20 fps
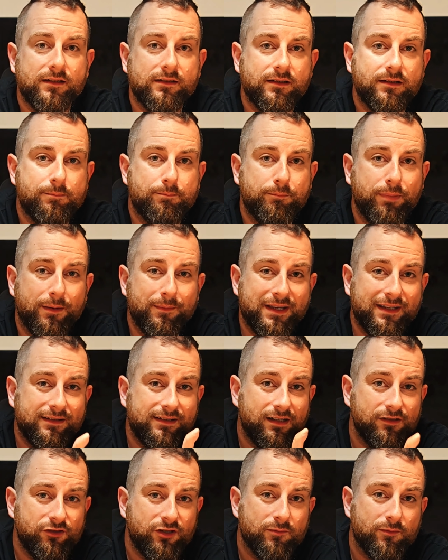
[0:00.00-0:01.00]
E,
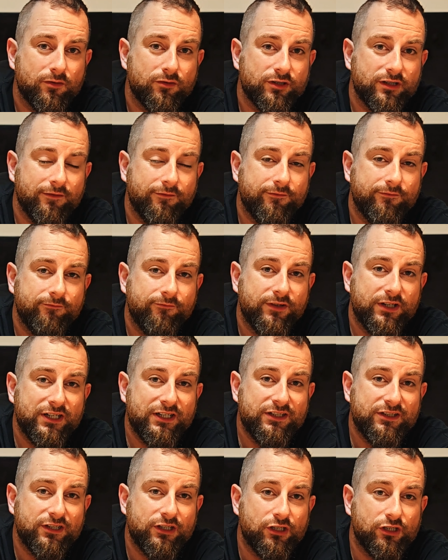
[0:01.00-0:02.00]
pamiętacie może
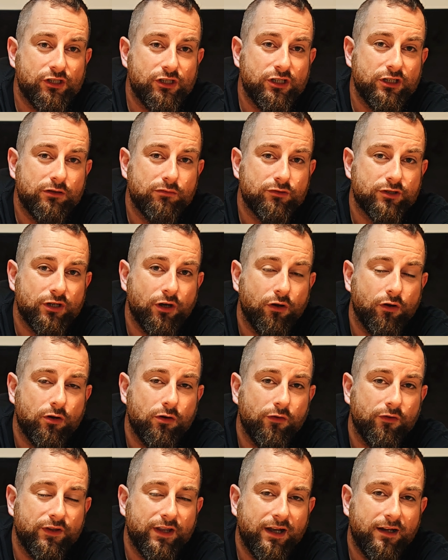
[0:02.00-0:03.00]
wszyscy ci, którzy
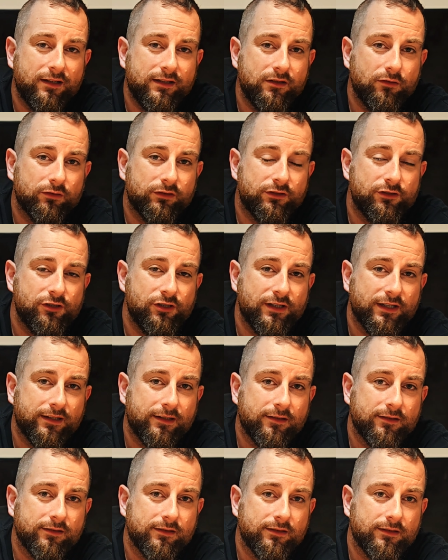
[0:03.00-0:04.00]
oglądali
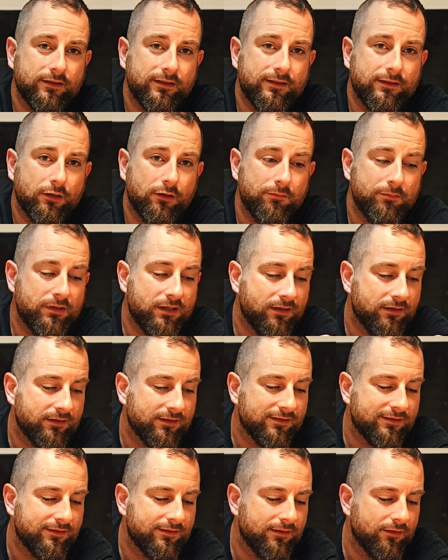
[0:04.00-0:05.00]
odcinek e,
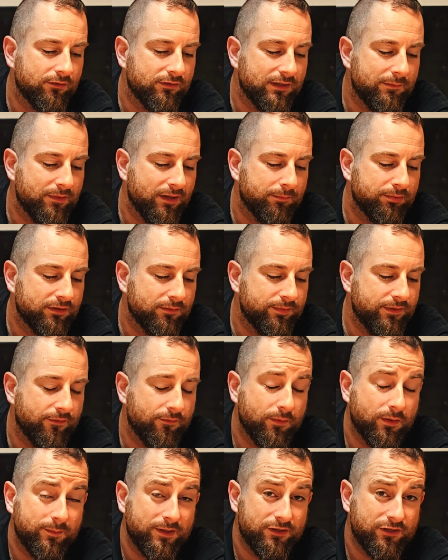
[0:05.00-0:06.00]
Tomka e, o tym laptopie
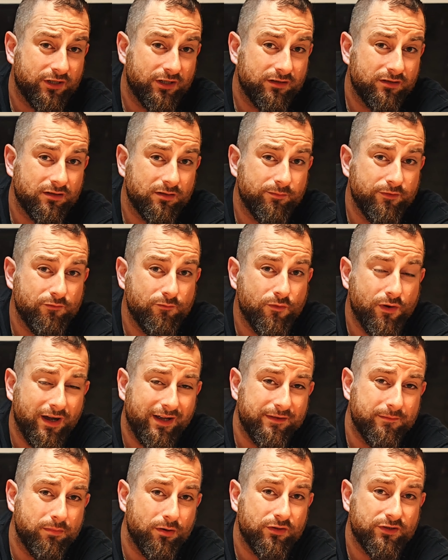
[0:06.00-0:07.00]
w momencie, kiedy robił mu
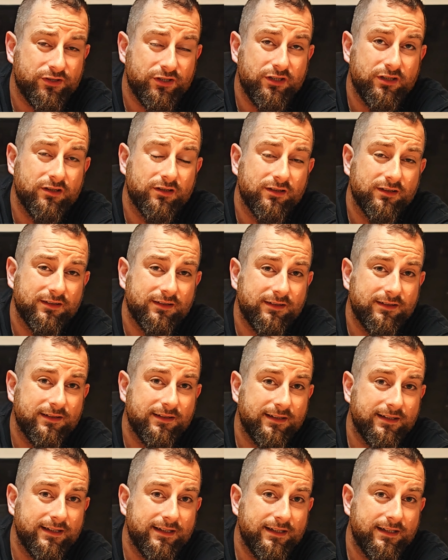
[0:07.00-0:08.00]
unboxing
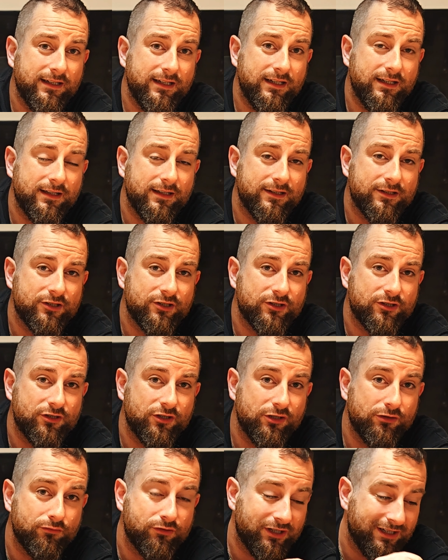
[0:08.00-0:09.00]
i też
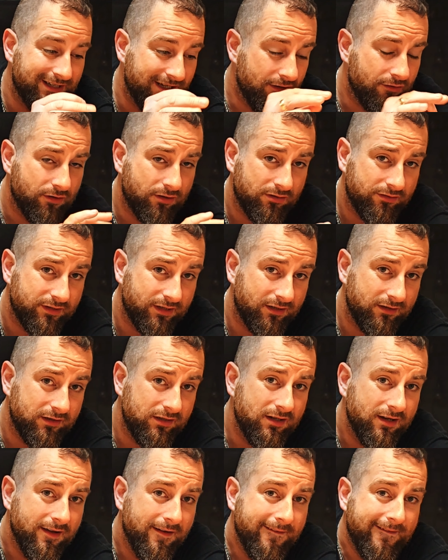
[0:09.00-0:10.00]
ci, którzy nie
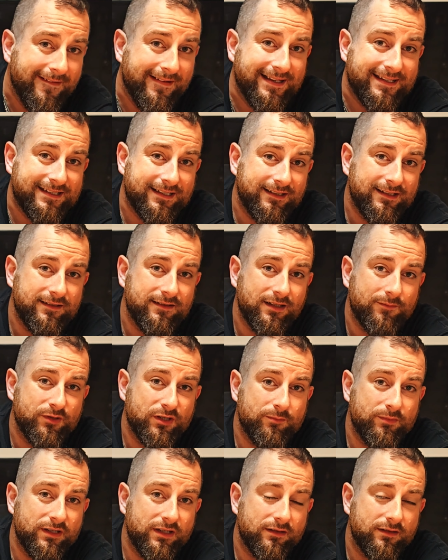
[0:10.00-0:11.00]
oglądali,
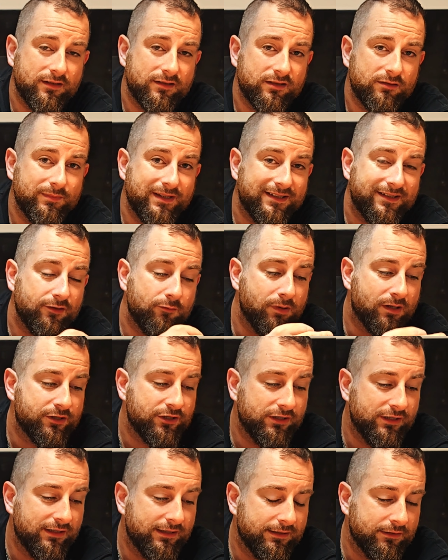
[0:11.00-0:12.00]
zachęcam, żeby jednak sobie
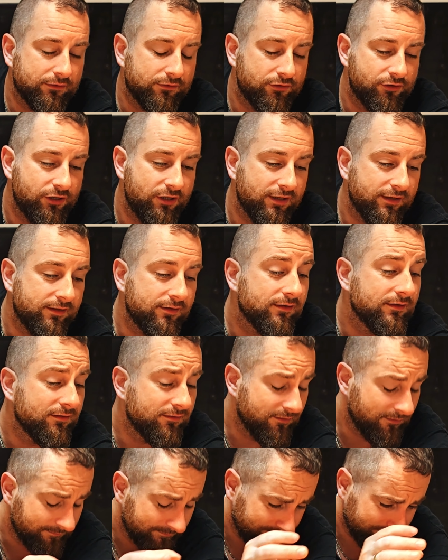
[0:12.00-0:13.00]
zobaczyli ten odcinek.